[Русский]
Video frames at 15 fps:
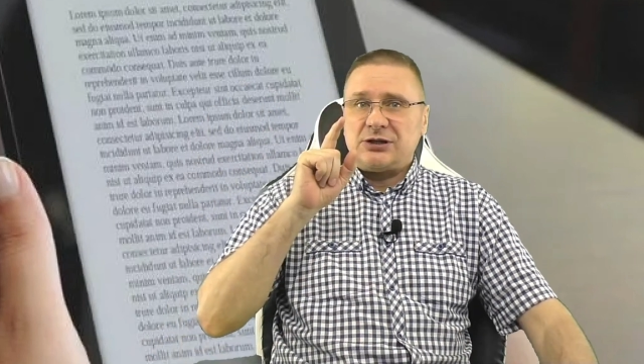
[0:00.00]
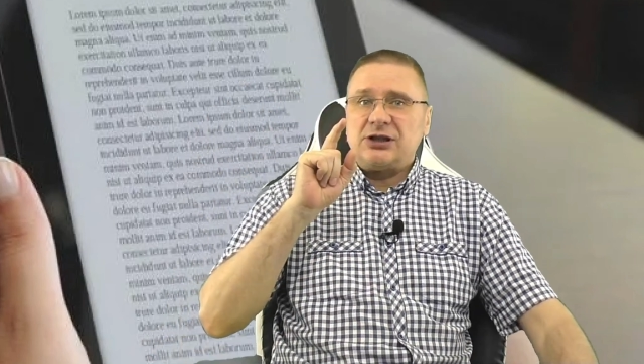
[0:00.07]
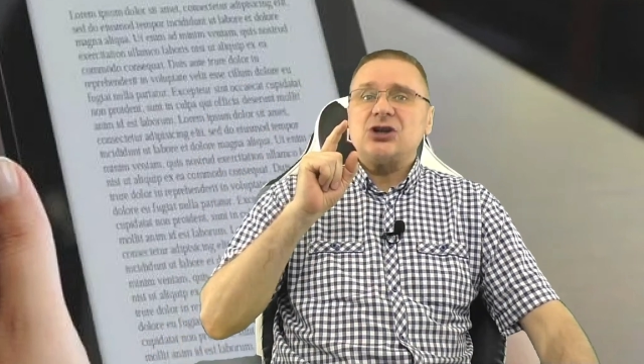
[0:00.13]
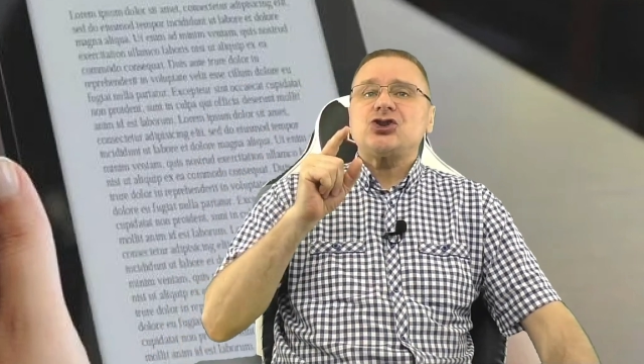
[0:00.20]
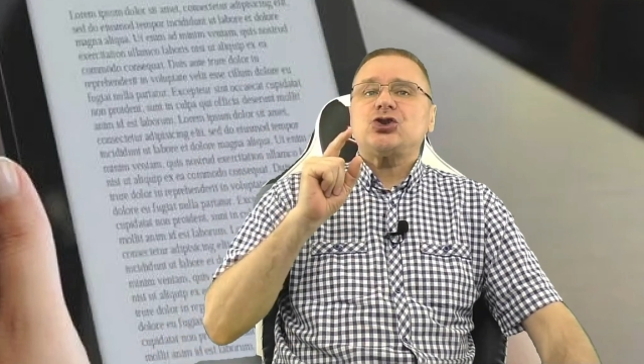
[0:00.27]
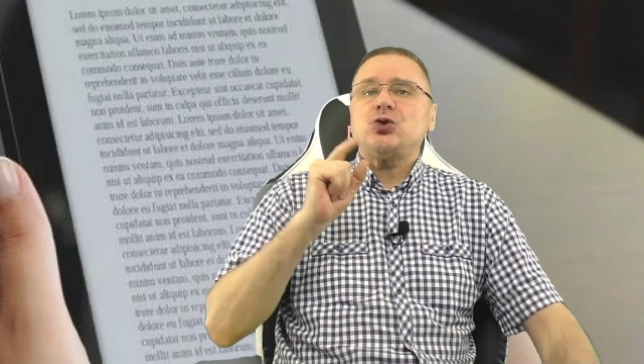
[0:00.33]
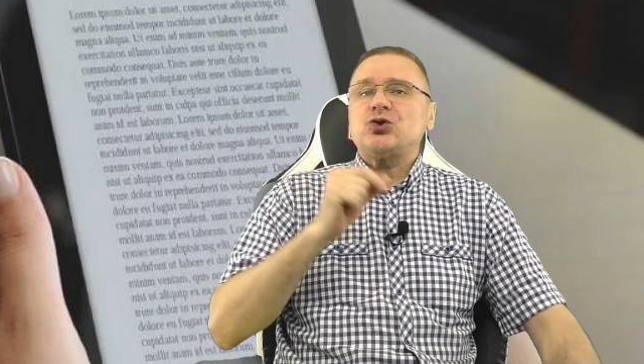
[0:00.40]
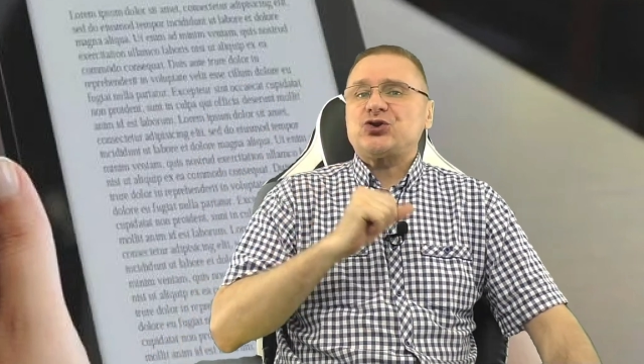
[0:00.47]
на
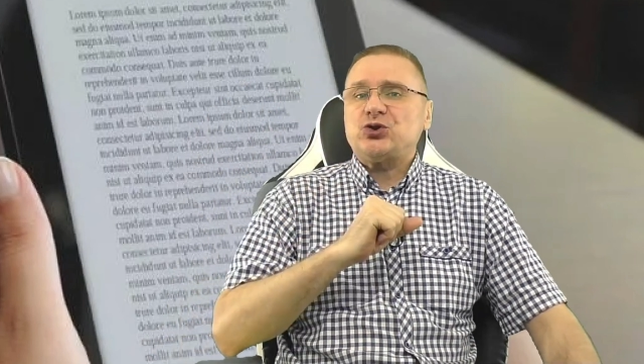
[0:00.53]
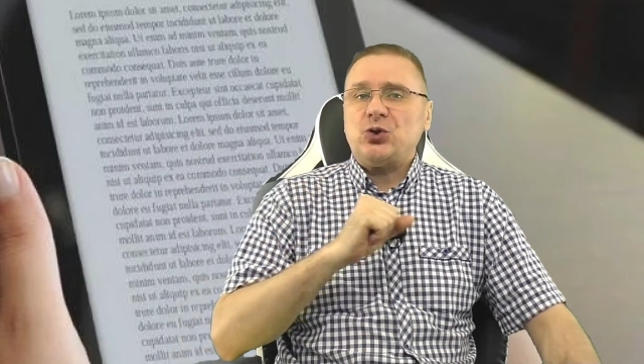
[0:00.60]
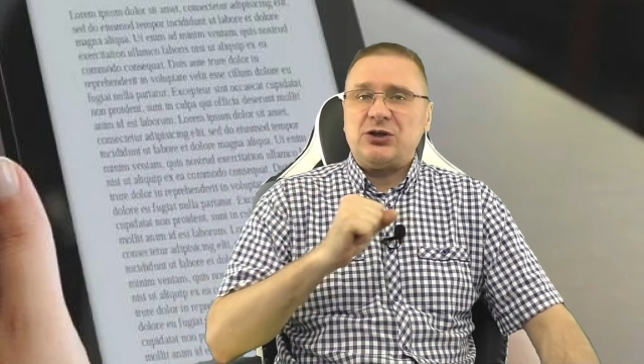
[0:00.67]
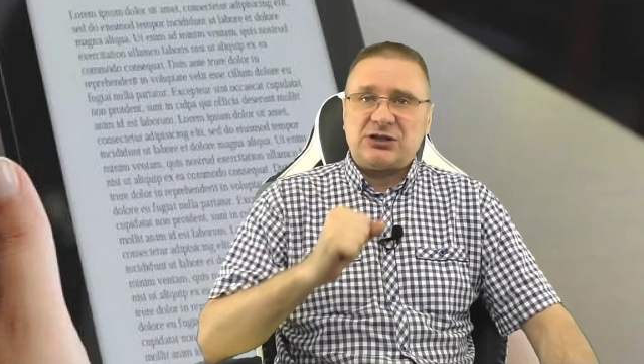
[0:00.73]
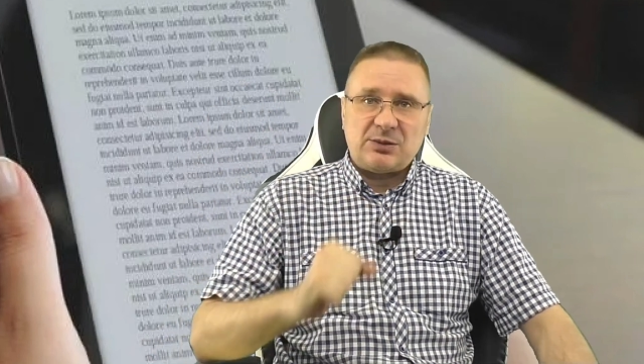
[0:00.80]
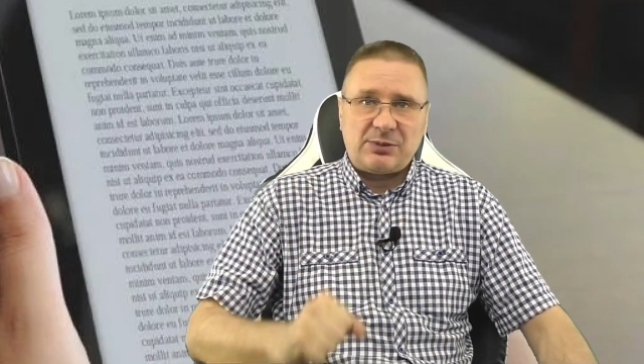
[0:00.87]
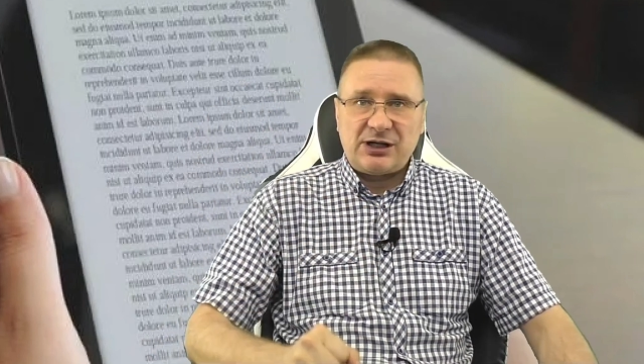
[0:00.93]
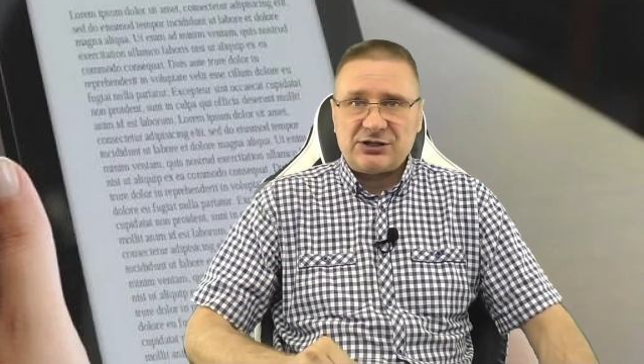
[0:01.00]
что
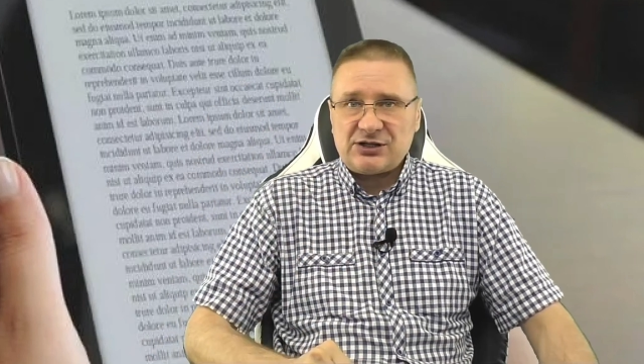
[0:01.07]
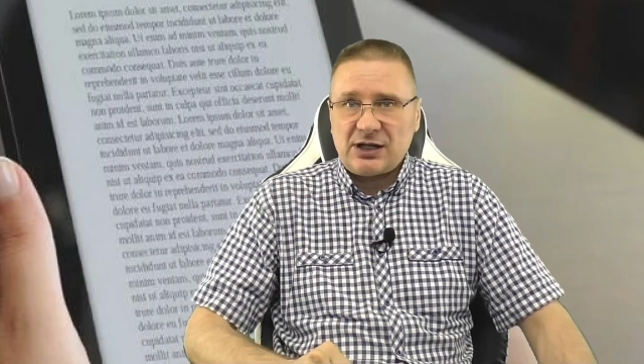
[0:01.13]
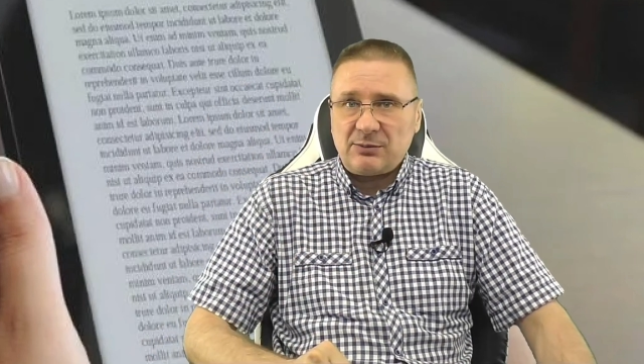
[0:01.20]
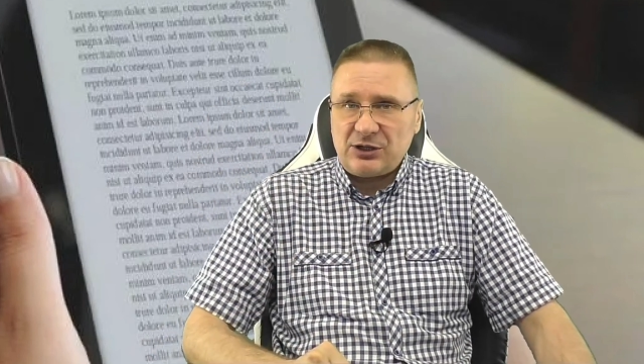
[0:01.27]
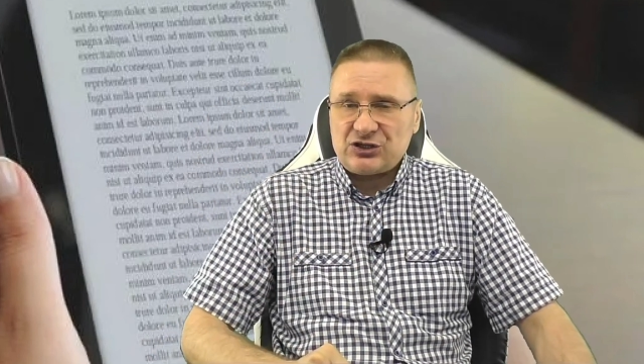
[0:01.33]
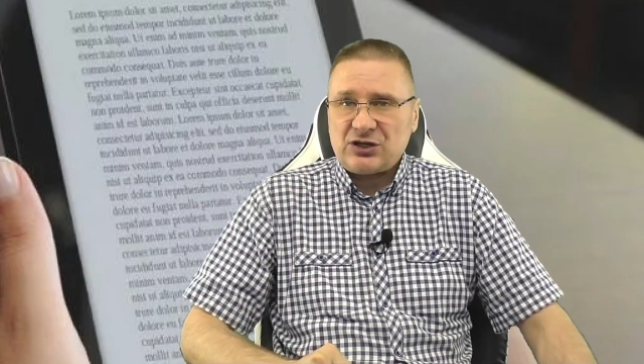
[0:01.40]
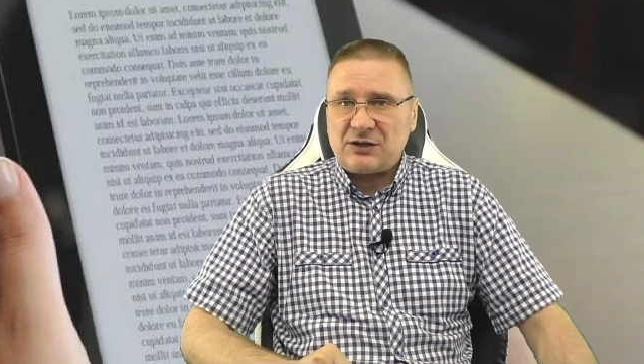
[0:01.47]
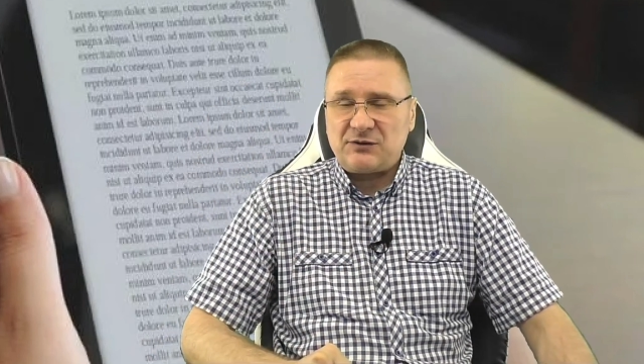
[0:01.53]
стоит обращ,
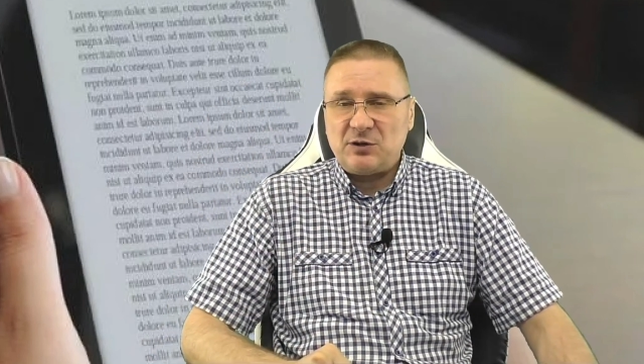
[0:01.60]
обращать